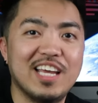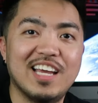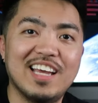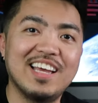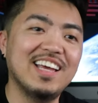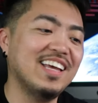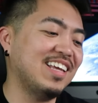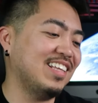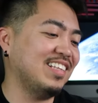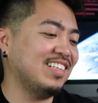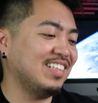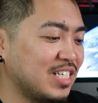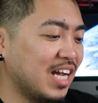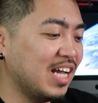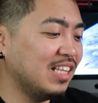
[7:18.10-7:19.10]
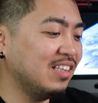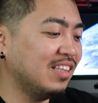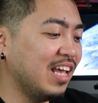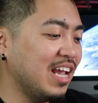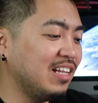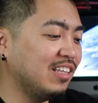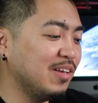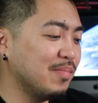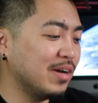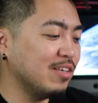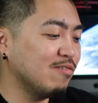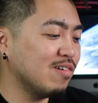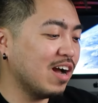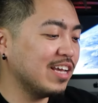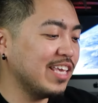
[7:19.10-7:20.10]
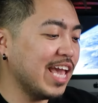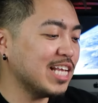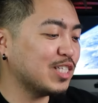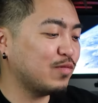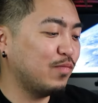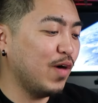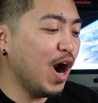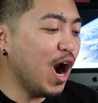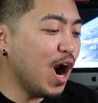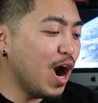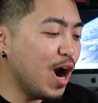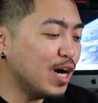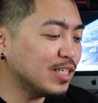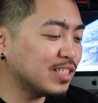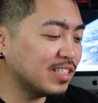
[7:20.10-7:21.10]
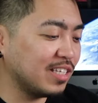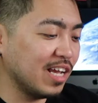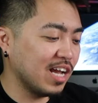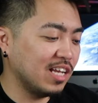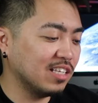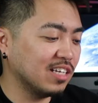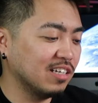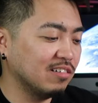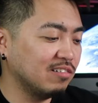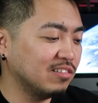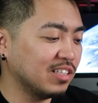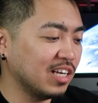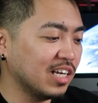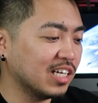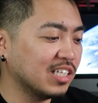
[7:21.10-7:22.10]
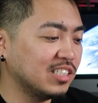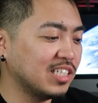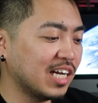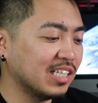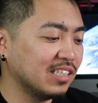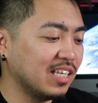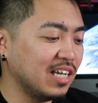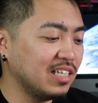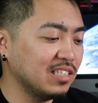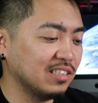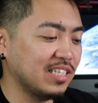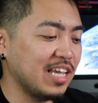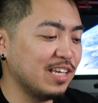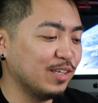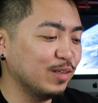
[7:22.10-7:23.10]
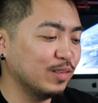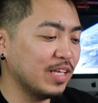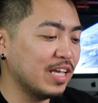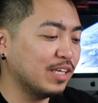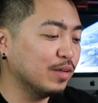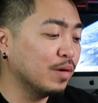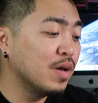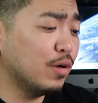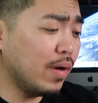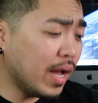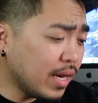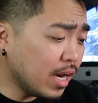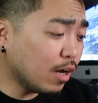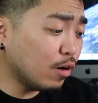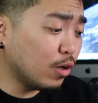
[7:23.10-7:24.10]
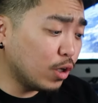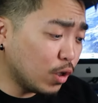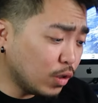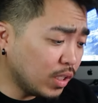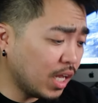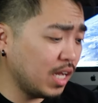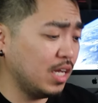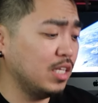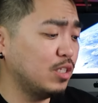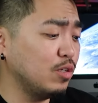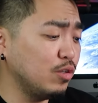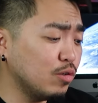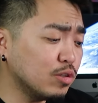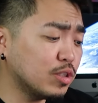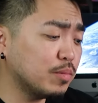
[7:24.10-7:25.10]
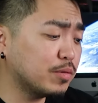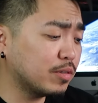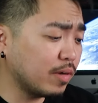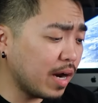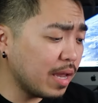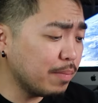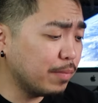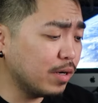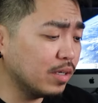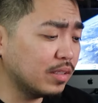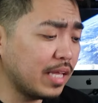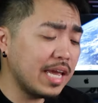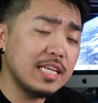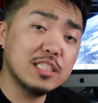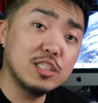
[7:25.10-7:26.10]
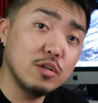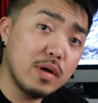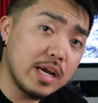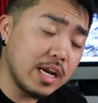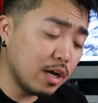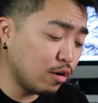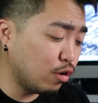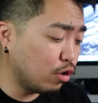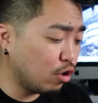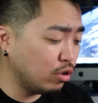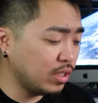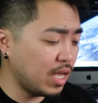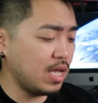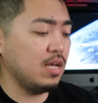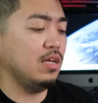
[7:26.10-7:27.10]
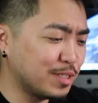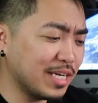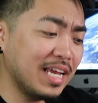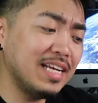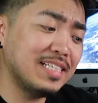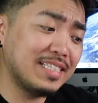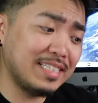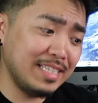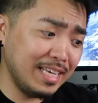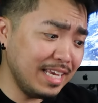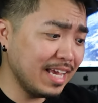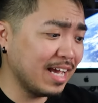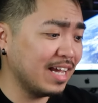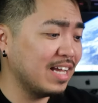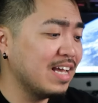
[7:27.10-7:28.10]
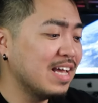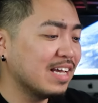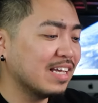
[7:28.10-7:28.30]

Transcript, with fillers: Yan. John Dale Di Mayuga, yes, first! Yan, ganun talaga John Dale. Thank you, thank you. Joanna Corona, new subscriber. Thanks, Joanna Corona. Michelle Sia,